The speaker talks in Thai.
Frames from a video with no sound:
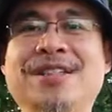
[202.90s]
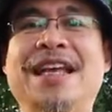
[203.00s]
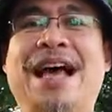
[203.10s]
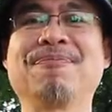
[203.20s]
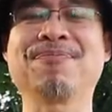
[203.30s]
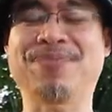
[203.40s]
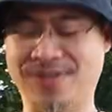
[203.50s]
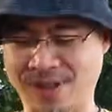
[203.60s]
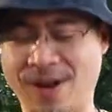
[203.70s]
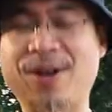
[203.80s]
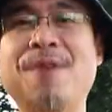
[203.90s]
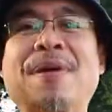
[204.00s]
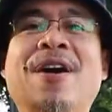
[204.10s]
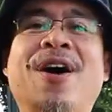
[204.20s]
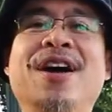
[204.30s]
ออกสิครับ ถอดออก
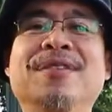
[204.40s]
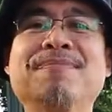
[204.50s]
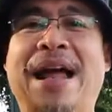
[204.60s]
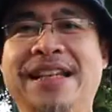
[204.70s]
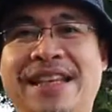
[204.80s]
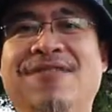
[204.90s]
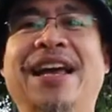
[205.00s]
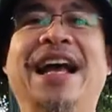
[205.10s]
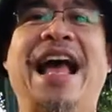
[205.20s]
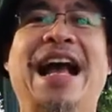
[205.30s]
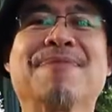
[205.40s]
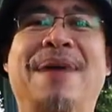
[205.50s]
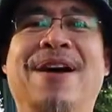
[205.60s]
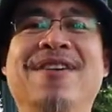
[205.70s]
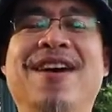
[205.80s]
ไปก่อน พันเก็บไปข้างๆ กระ
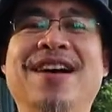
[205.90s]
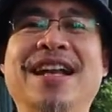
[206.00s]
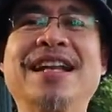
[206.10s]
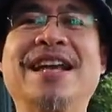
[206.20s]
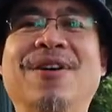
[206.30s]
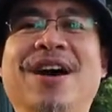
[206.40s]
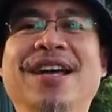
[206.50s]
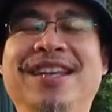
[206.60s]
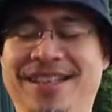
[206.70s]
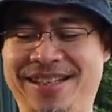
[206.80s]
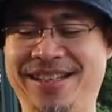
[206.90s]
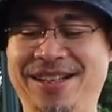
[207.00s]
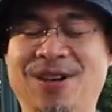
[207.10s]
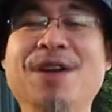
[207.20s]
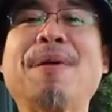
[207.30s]
เป๋าก่อนแล้วเดี๋ยวค่อย
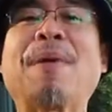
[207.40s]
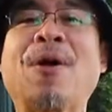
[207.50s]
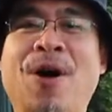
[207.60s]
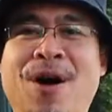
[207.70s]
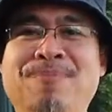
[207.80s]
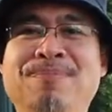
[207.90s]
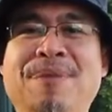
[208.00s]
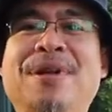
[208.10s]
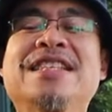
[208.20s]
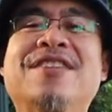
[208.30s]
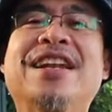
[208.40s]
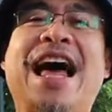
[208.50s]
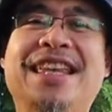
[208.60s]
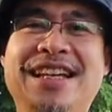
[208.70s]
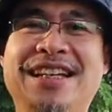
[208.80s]
ค่อยมาประกอบมันไม่ได้เสียเว
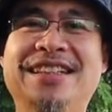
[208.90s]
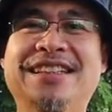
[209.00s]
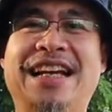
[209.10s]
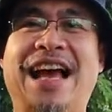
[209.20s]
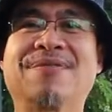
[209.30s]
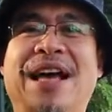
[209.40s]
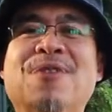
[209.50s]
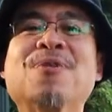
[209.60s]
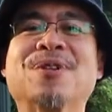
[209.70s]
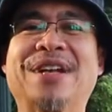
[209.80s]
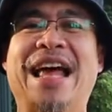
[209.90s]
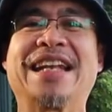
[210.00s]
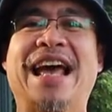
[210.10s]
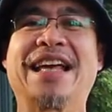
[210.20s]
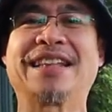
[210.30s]
ลาเยอะนะครับ ถ้ากลัวตรงนั้น
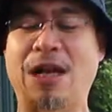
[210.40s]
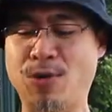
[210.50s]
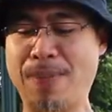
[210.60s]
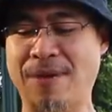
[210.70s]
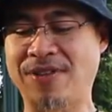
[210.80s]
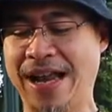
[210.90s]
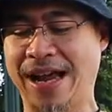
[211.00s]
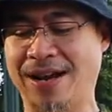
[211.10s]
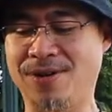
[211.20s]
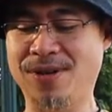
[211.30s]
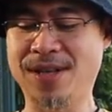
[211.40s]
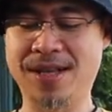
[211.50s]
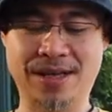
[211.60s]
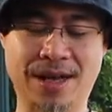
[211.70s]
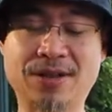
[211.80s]
นะแต่รูปแบบฝรั่งเขา
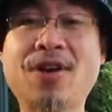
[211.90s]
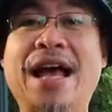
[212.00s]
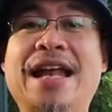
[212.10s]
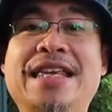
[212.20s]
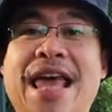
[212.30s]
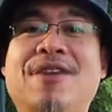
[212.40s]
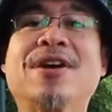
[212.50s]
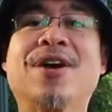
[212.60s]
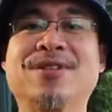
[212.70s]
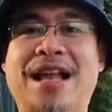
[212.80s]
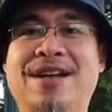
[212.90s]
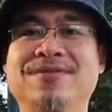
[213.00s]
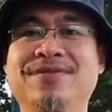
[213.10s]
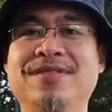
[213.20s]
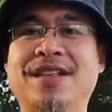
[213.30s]
เขาต้องการให้แยกไว้ก่อนอยู่แล้ว
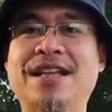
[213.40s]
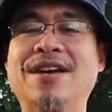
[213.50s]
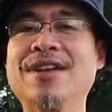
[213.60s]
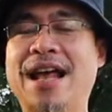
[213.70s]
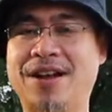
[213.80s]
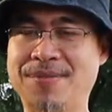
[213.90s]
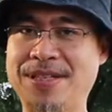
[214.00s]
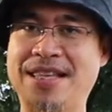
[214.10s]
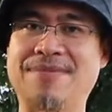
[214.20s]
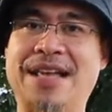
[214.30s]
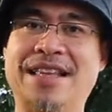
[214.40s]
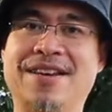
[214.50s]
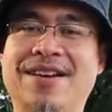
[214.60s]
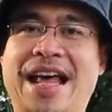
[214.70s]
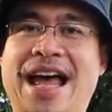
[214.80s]
แต่ถึงเวลาเราค่อยมาเสียบใส่
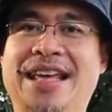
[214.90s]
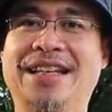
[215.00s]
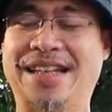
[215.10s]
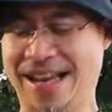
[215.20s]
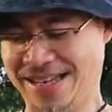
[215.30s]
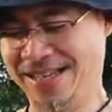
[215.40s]
ต่อได้นะ